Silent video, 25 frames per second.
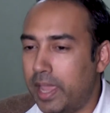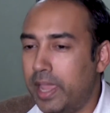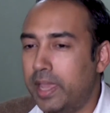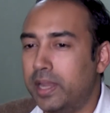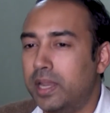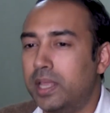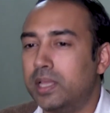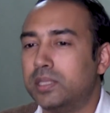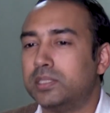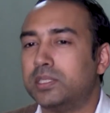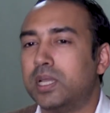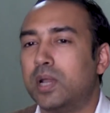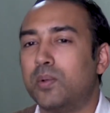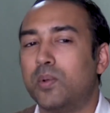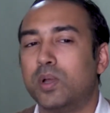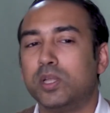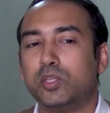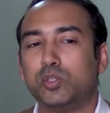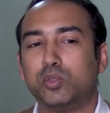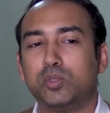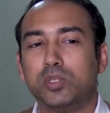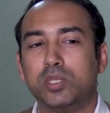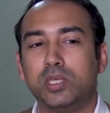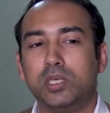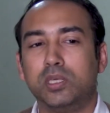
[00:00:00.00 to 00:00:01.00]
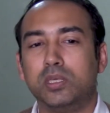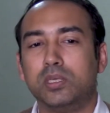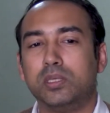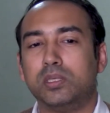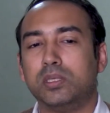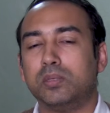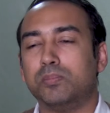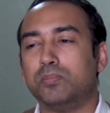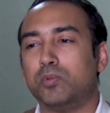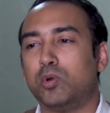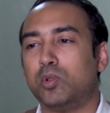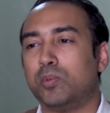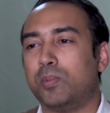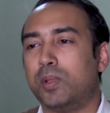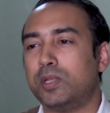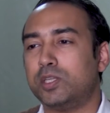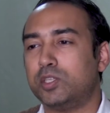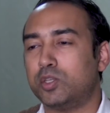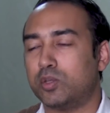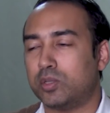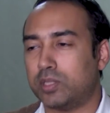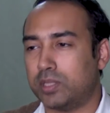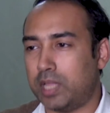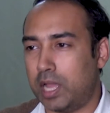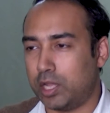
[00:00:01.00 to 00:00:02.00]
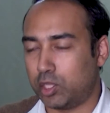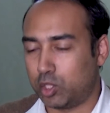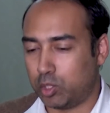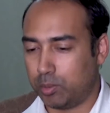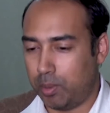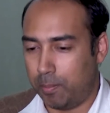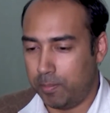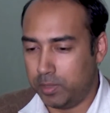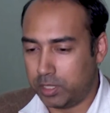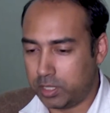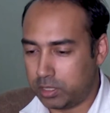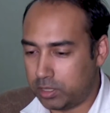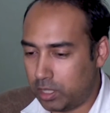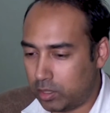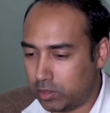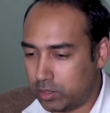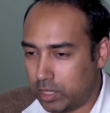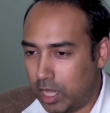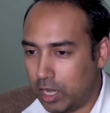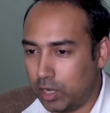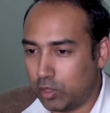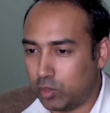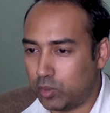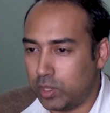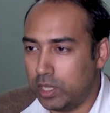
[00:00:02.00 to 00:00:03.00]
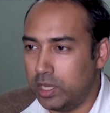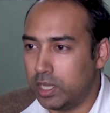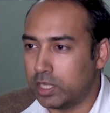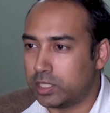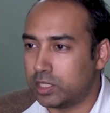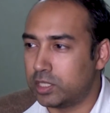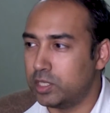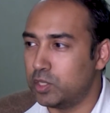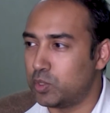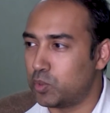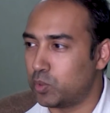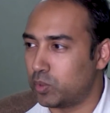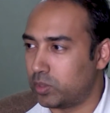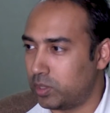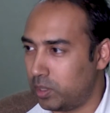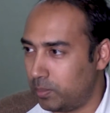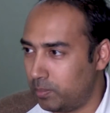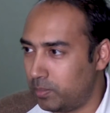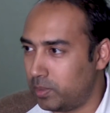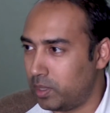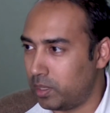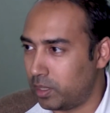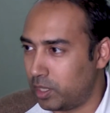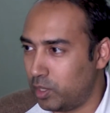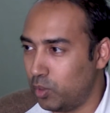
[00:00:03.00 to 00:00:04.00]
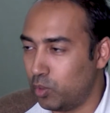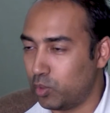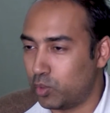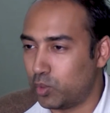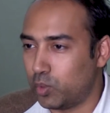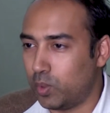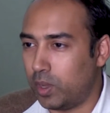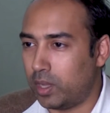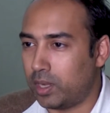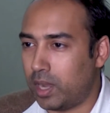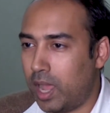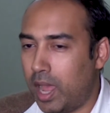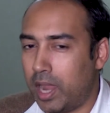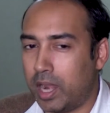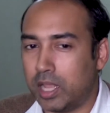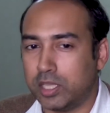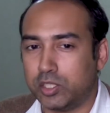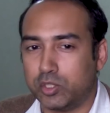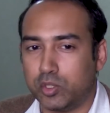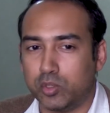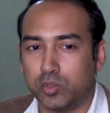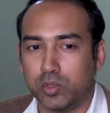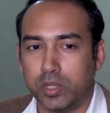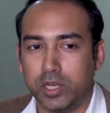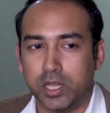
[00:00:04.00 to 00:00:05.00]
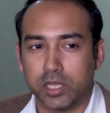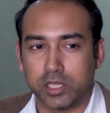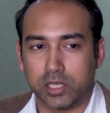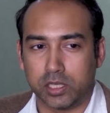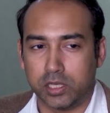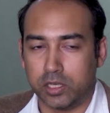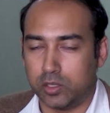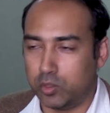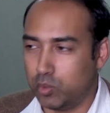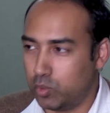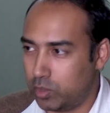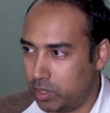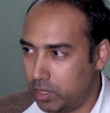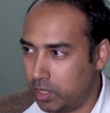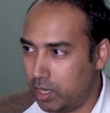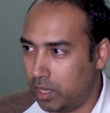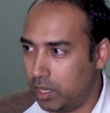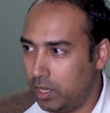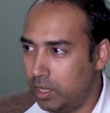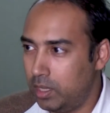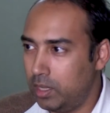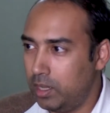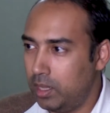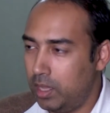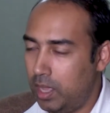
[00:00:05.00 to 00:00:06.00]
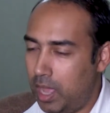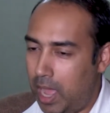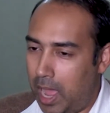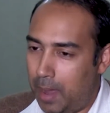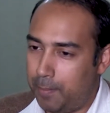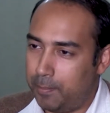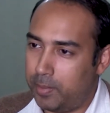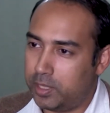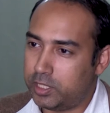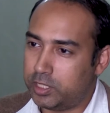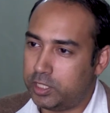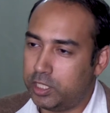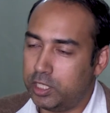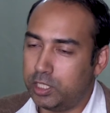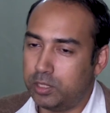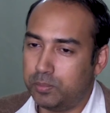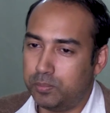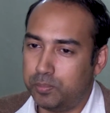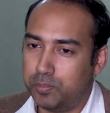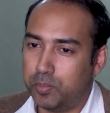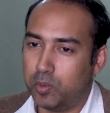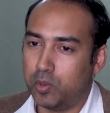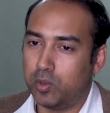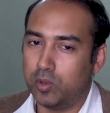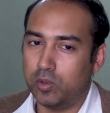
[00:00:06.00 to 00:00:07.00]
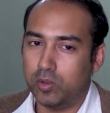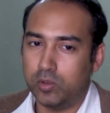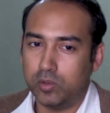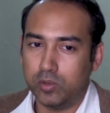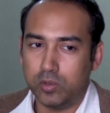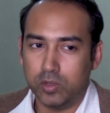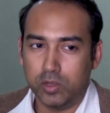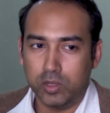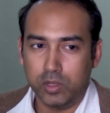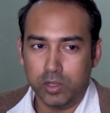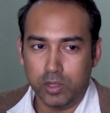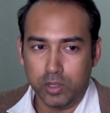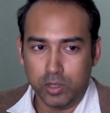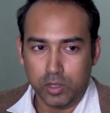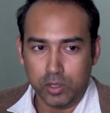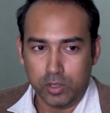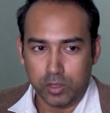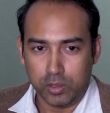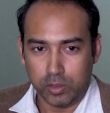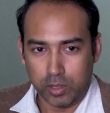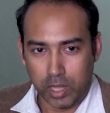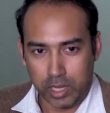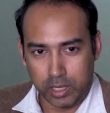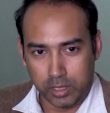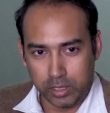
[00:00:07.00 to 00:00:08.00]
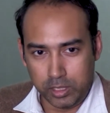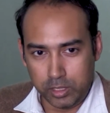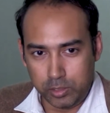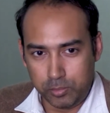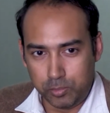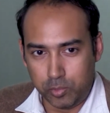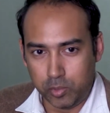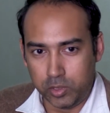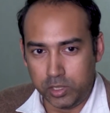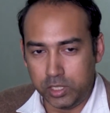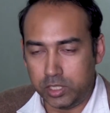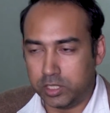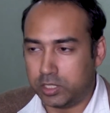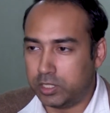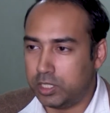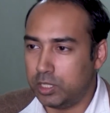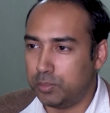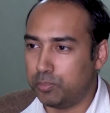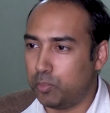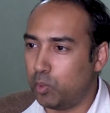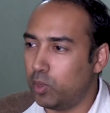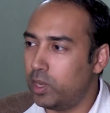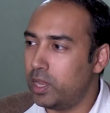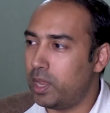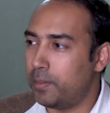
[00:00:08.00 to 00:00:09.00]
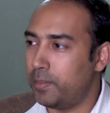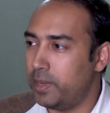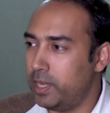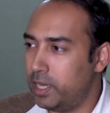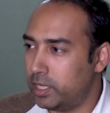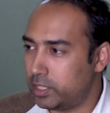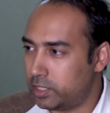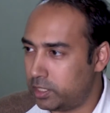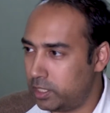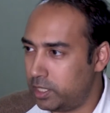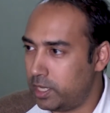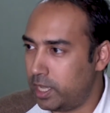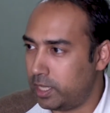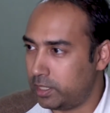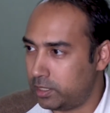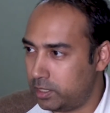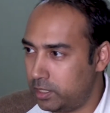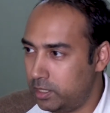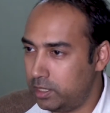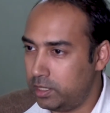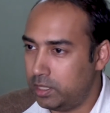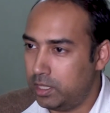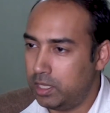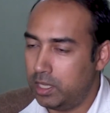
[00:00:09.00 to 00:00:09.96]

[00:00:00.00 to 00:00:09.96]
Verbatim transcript: হেরে যাওয়া যদি মন মানসিকতা থাকতো বা বিষয় থাকতো তাহলে তো ইলেকশনই করতাম না কেউ তো আর হারার জন্য ইলেকশনে ঢুকে না আমরা জিতবো জিতবো নিশ্চিত বলে আমরা ইলেকশনে আছি